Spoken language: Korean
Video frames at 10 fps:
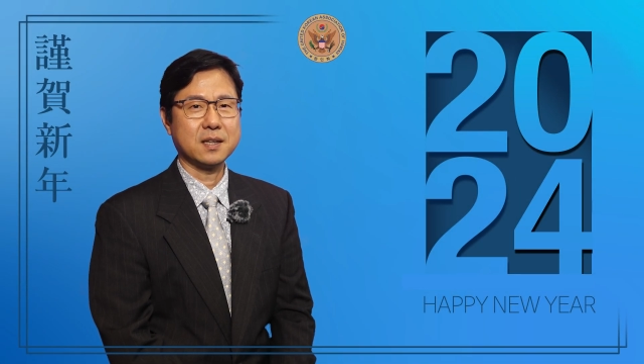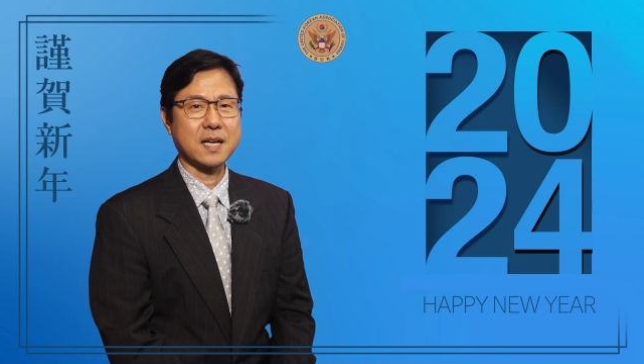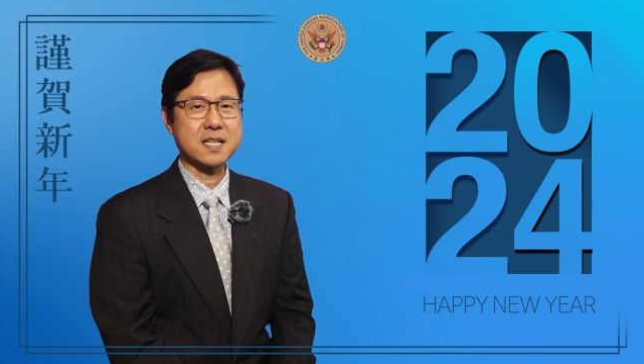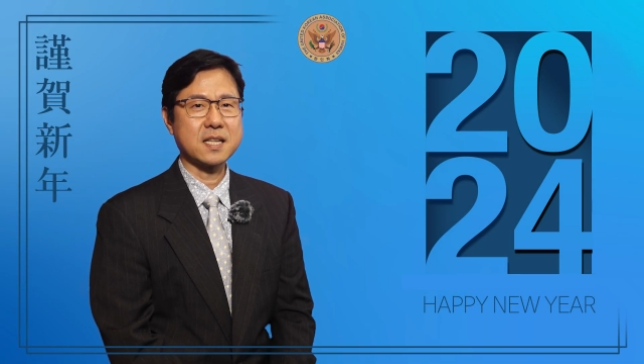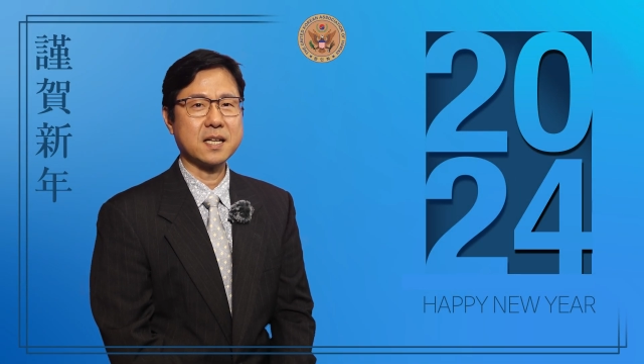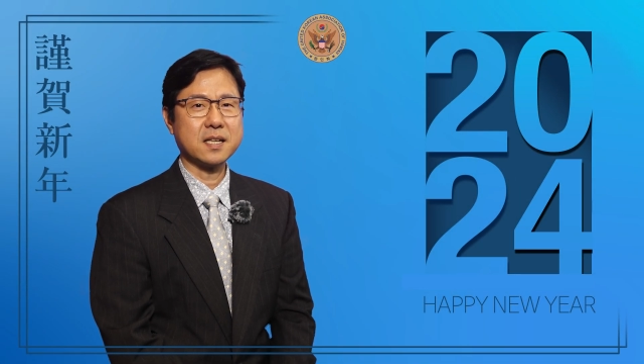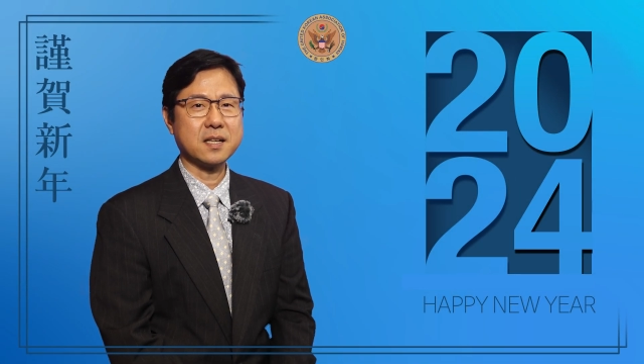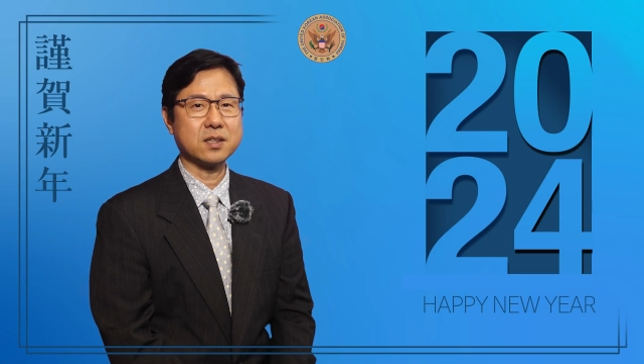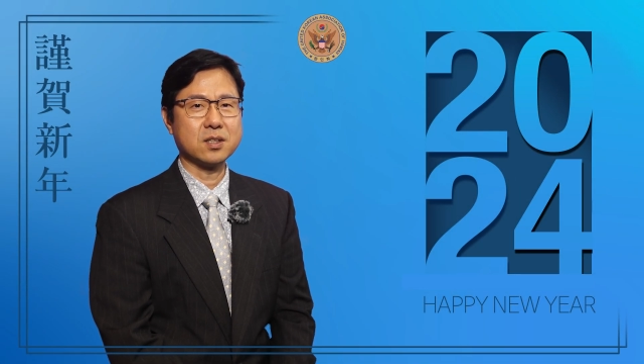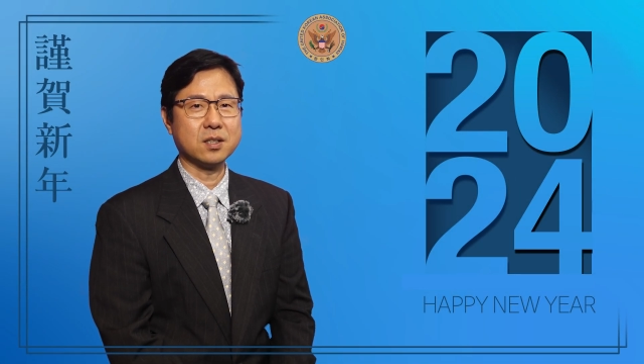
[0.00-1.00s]

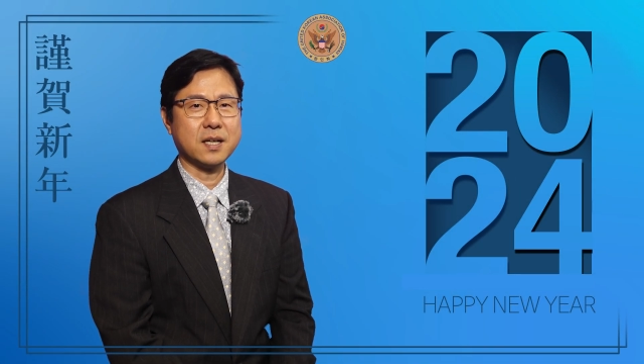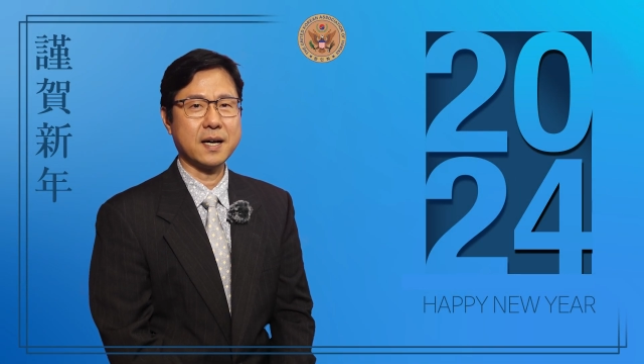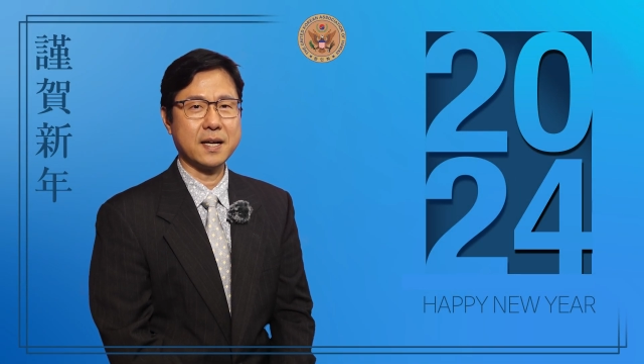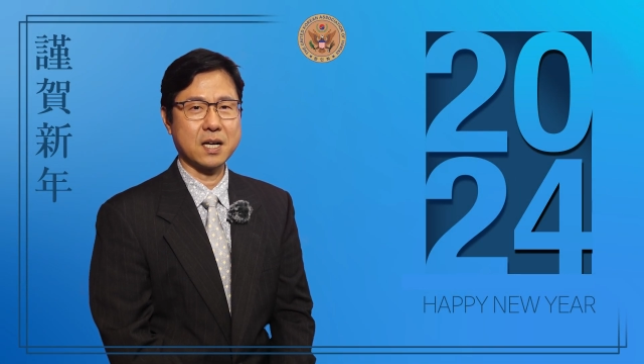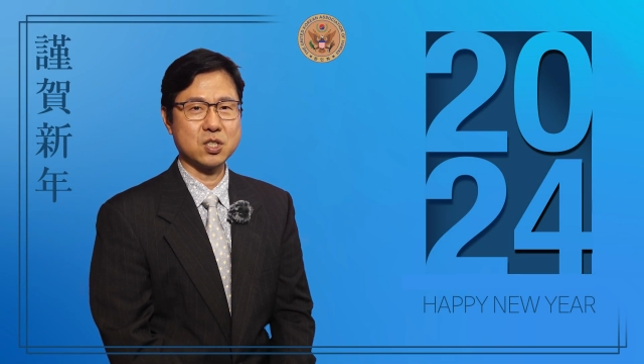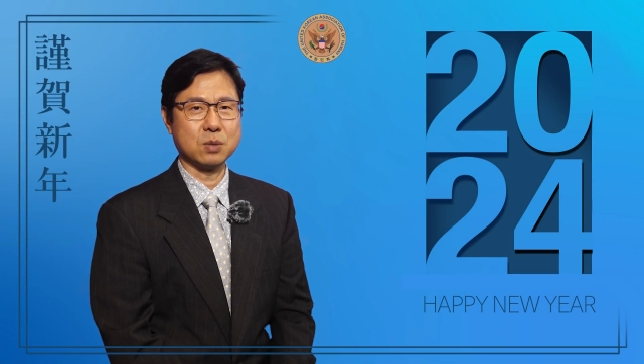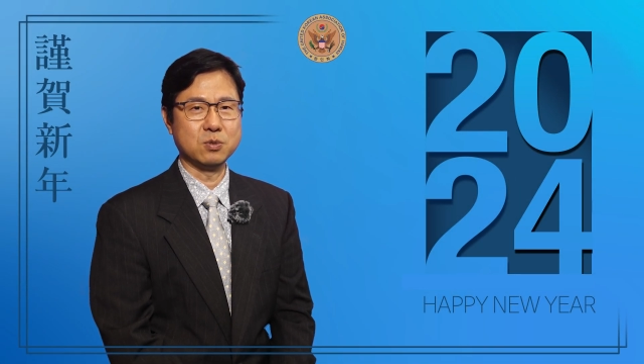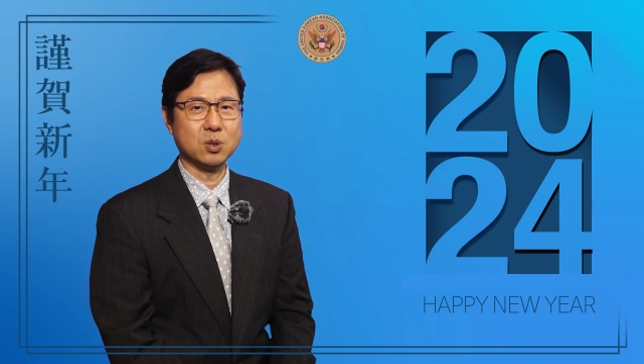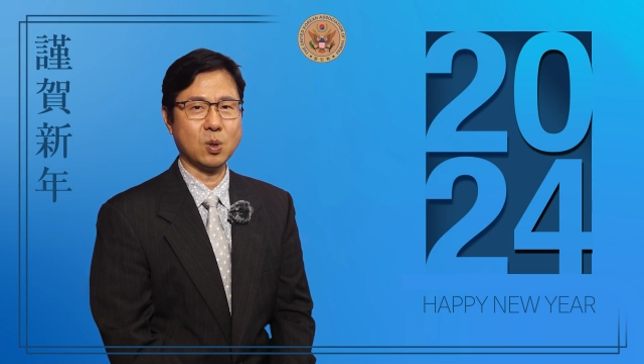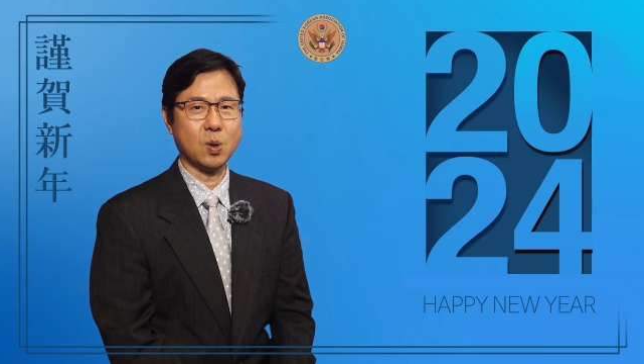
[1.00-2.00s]
다사다난했던 한 해가
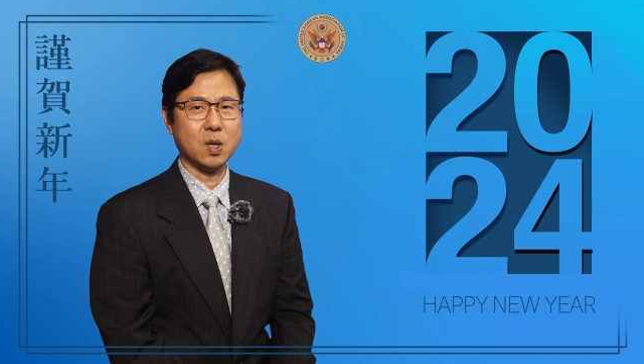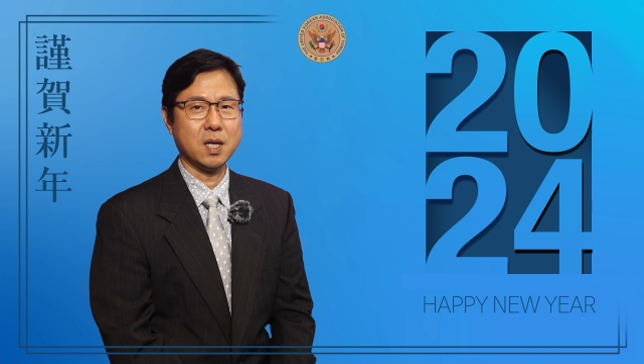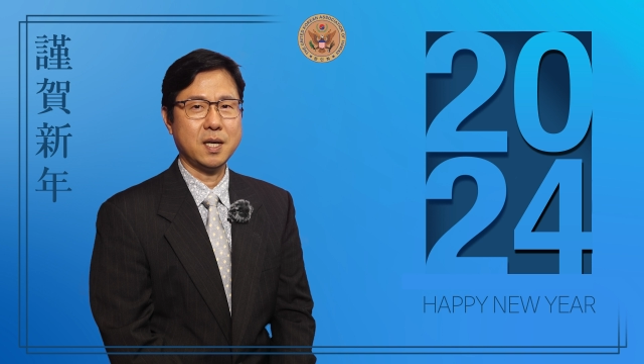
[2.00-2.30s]
저물고